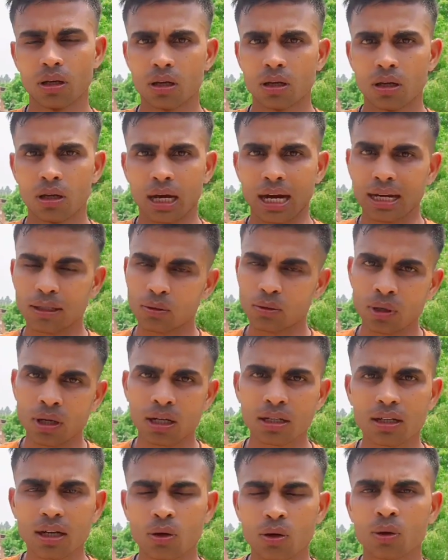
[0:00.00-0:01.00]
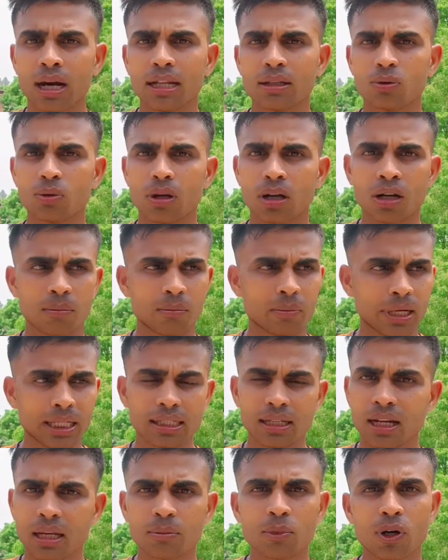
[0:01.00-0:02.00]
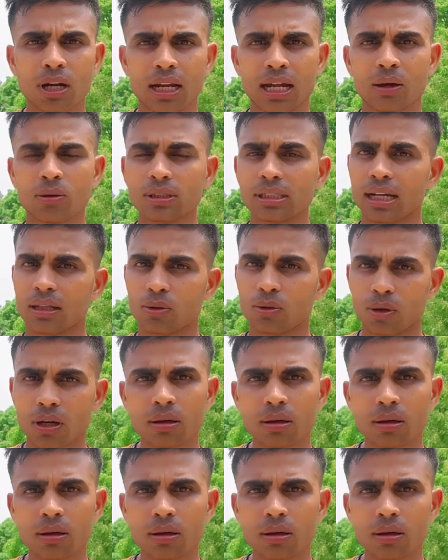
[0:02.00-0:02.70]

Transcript: आंदोलन करो आंदोलन मैं ये नहीं बोल रहा हूँ कि आंदोलन